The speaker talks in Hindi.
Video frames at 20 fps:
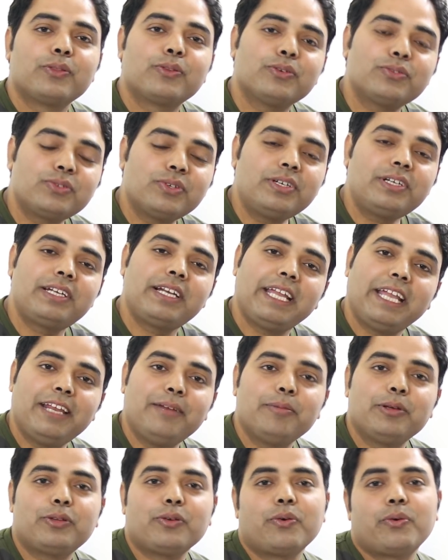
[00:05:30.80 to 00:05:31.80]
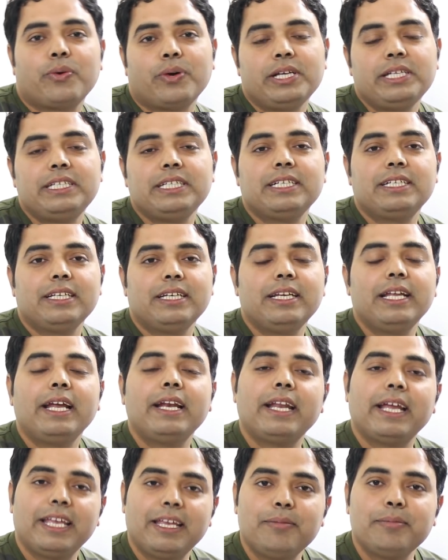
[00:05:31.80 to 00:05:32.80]
दोस्तों ट्रेन में तो कोई टीटी इन्हें
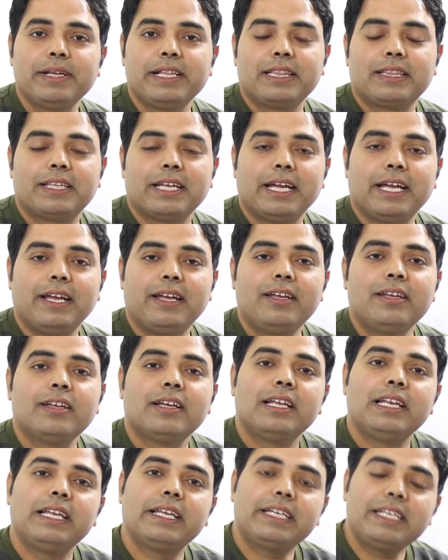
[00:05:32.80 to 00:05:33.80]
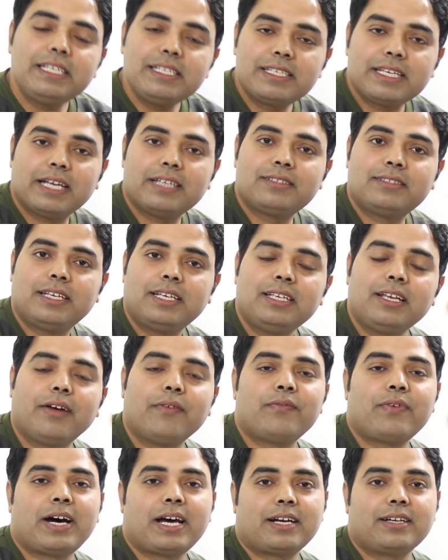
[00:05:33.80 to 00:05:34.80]
नहीं मिलते हैं लेकिन जैसे ही यह
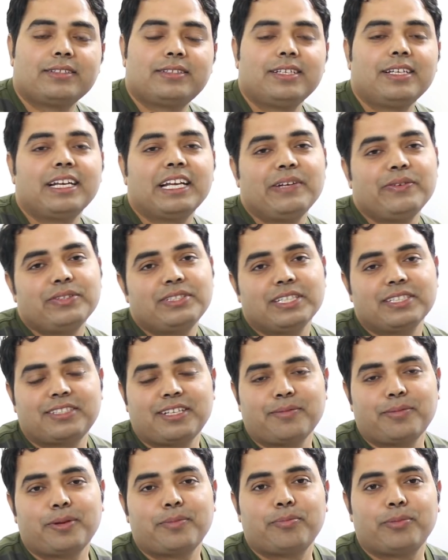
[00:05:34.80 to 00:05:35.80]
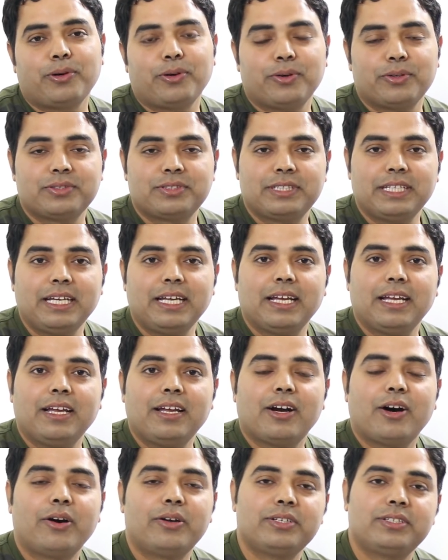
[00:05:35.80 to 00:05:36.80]
वाराणसी रेलवे स्टेशन पर पहुंचते हैं
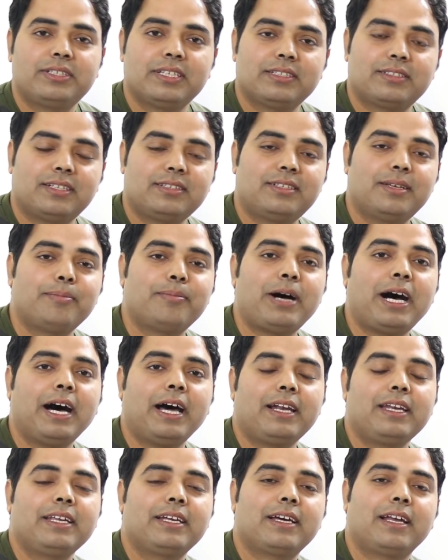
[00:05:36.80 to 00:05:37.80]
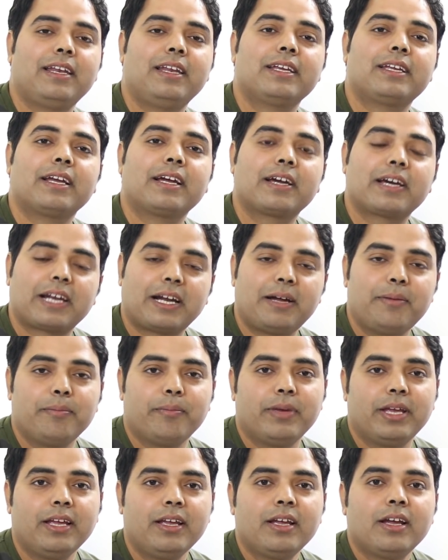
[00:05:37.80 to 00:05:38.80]
और स्टेशन से बाहर निकलने के क्रम
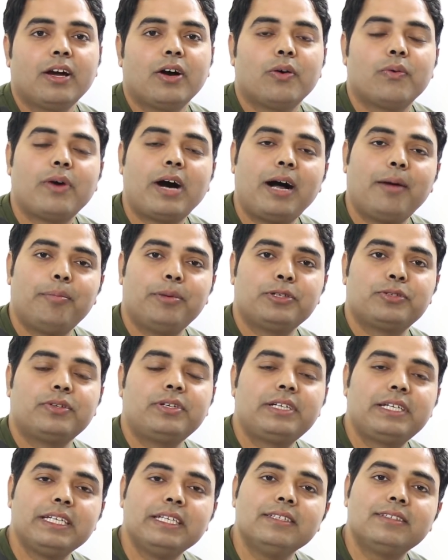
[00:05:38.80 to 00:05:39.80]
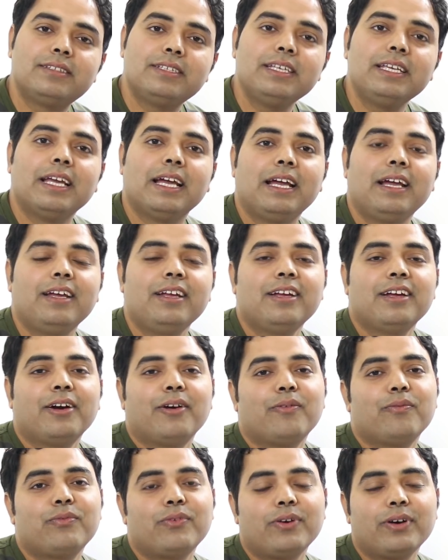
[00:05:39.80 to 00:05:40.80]
में वहां पे जो टीसी है
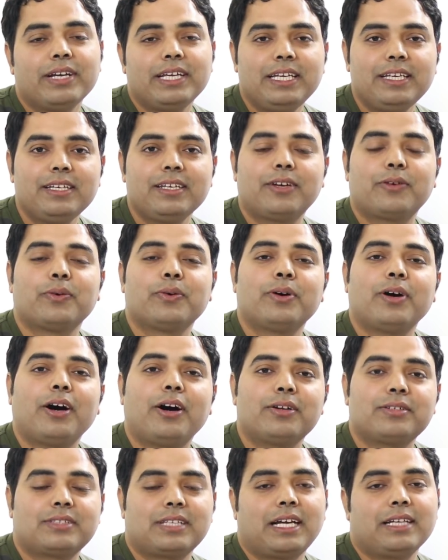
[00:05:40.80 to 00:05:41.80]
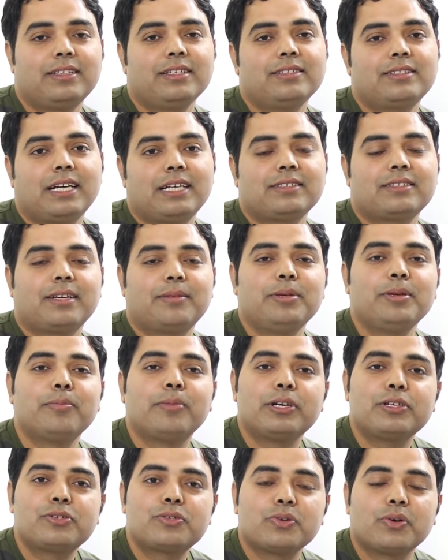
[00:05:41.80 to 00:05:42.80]
वो इनको और साथ ही साथ सभी
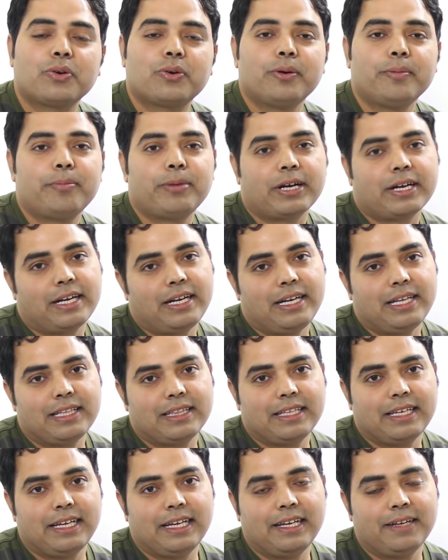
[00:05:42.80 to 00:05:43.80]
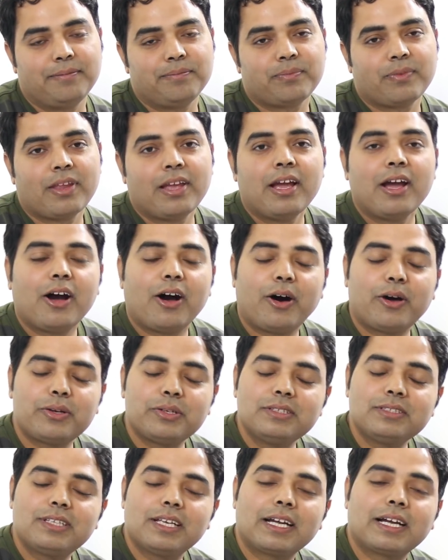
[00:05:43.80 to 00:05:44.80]
बच्चों को पकड़ लेते हैं और
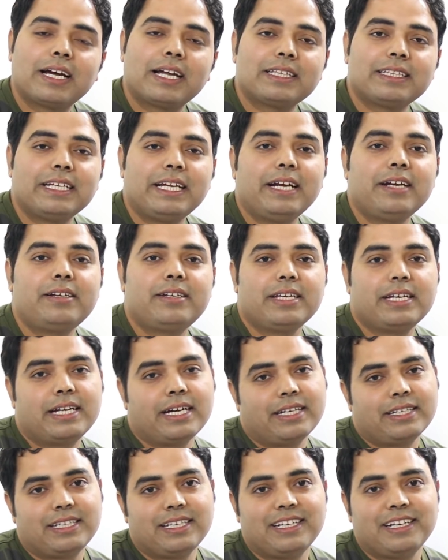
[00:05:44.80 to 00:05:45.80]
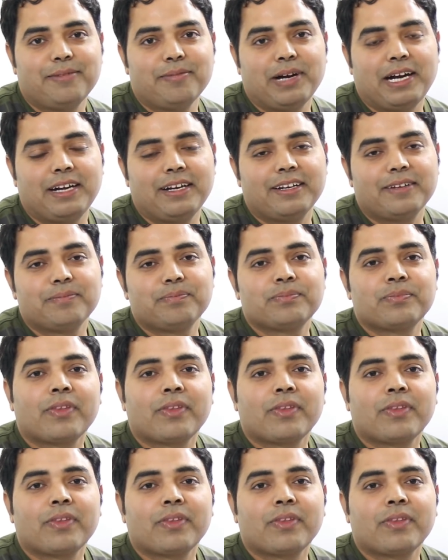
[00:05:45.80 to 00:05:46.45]
इनसे करते हैं टिकट की डिमांड